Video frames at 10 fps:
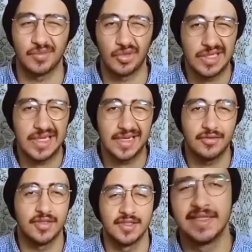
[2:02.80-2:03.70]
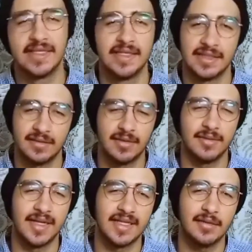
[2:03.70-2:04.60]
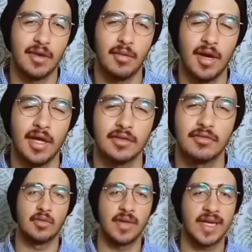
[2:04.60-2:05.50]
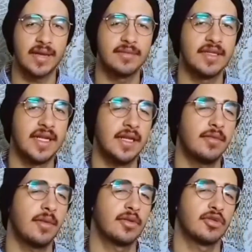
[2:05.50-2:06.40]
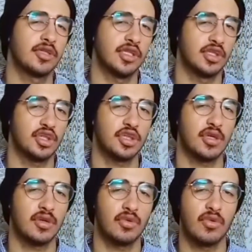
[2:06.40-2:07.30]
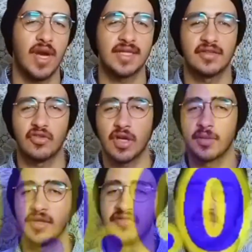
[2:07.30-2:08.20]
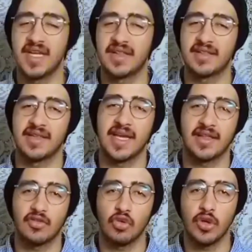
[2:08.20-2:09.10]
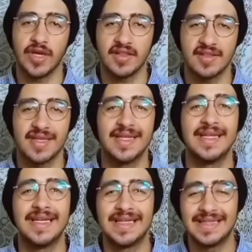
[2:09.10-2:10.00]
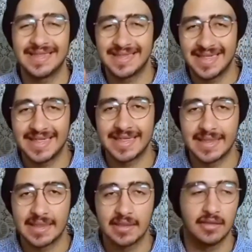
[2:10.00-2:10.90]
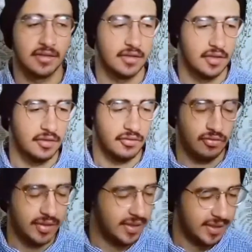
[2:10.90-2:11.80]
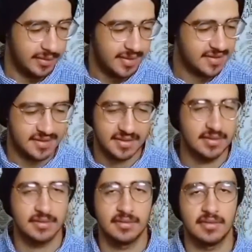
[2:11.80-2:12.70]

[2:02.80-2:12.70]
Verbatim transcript: مقلقه قوي نبدا بالاداء مع بعض موبايل جاي من العلبه باندرويد 11 وواحده سواجه من انفينكس اكس او اس 10 وبس